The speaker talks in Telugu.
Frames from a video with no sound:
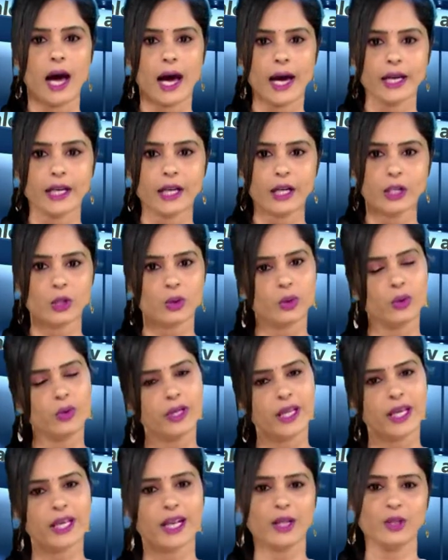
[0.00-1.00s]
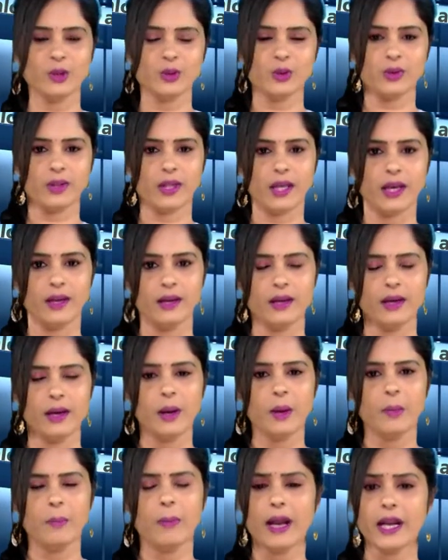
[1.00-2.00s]
ఆయకట్టుకు నీరందుతుంది
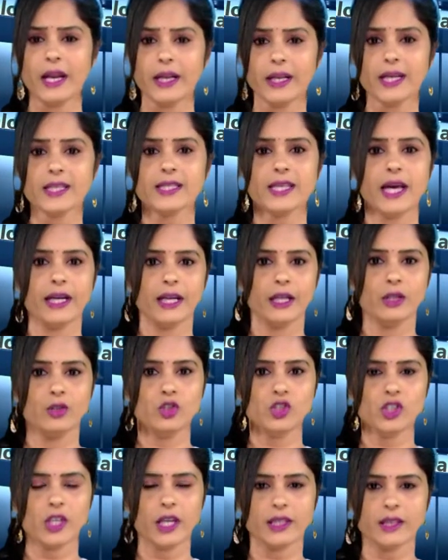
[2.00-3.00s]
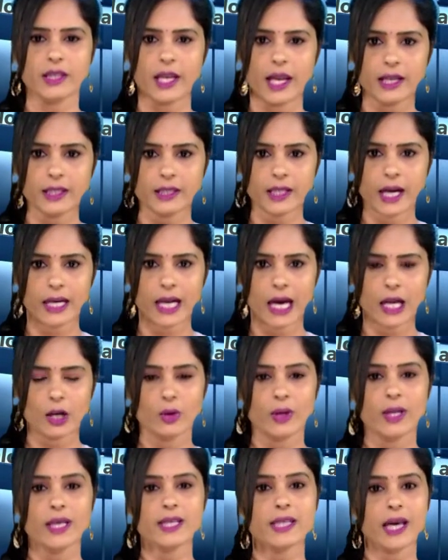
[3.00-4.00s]
మల్లన్న సాగర్ నుంచి
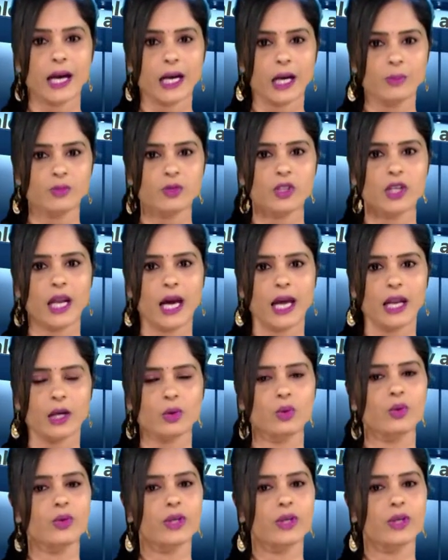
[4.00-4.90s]
తెలంగాణలోని సగం జిల్లాలకు